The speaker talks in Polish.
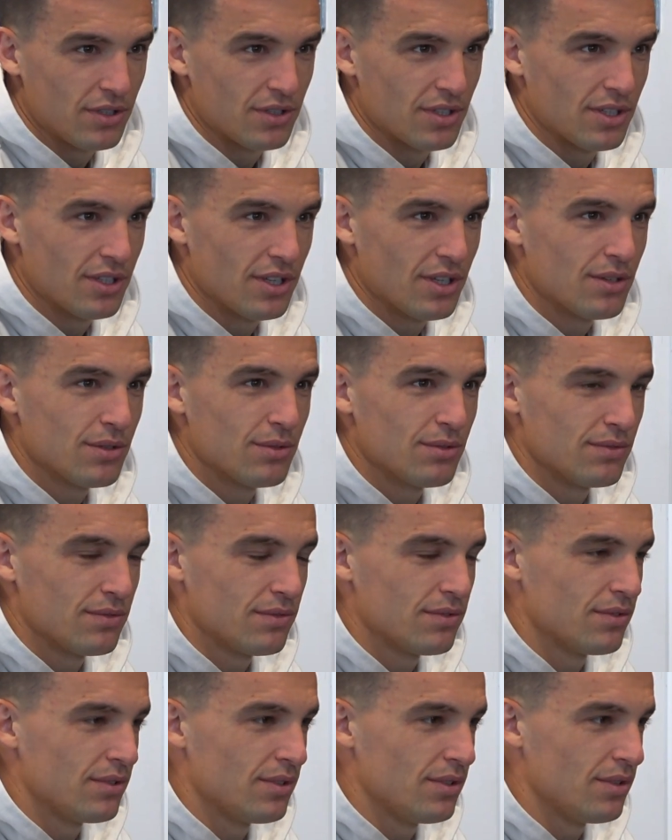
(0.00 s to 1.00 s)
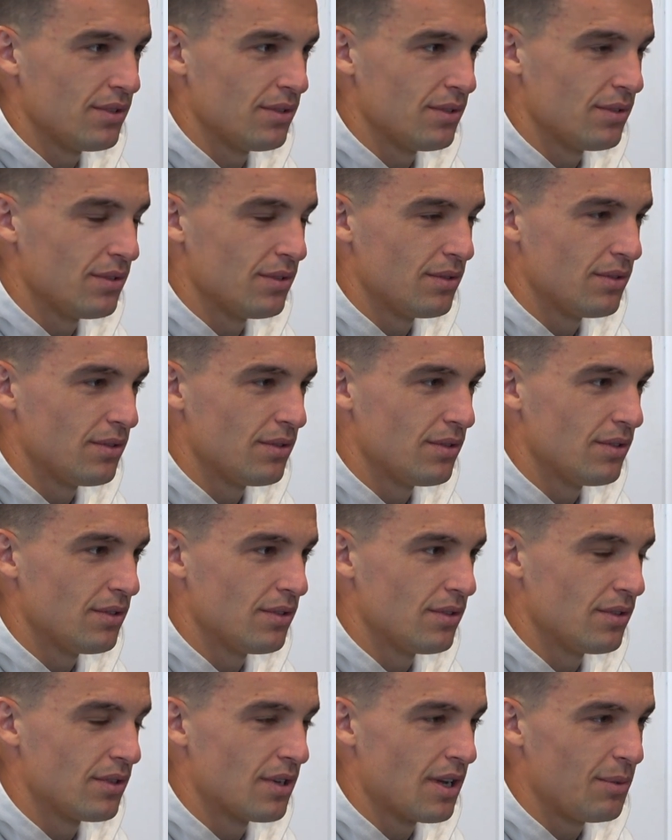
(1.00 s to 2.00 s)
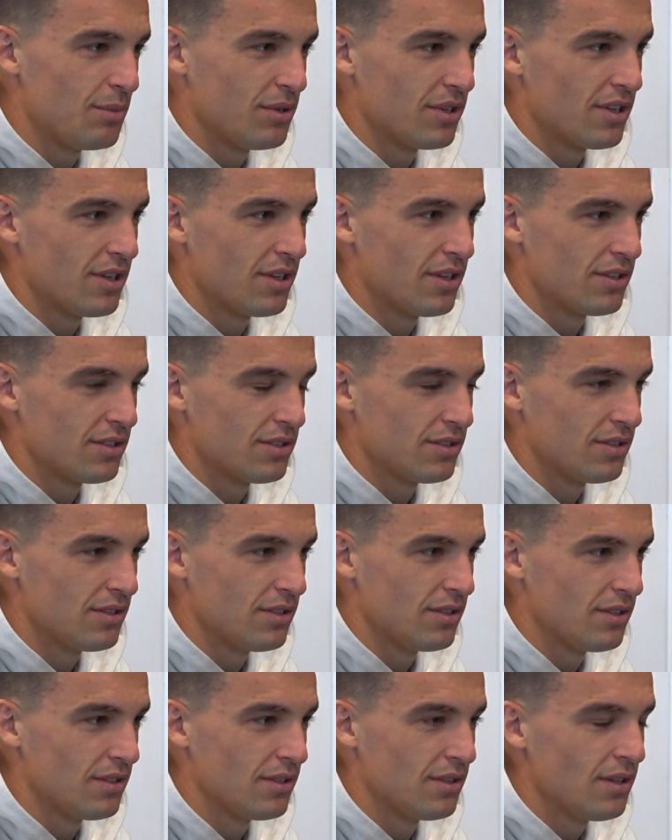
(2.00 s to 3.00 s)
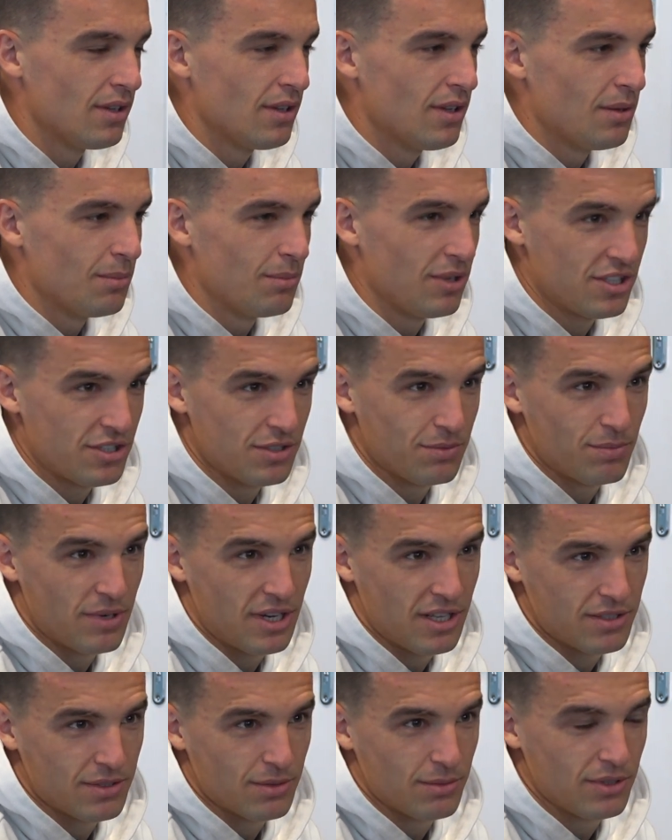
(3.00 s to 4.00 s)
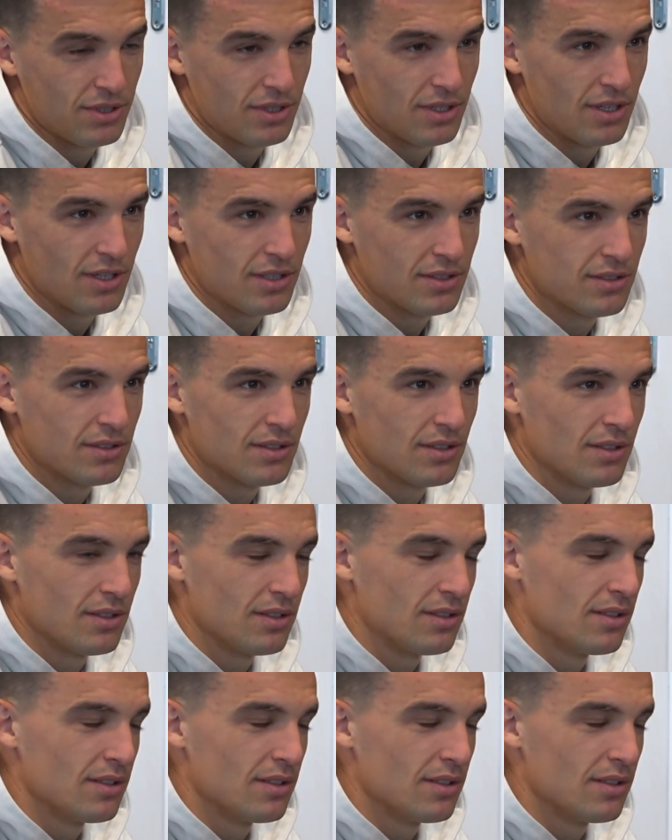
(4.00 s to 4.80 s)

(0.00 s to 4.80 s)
i trenerów, i Kamil Kiereś, i Marcin Prasow, i teraz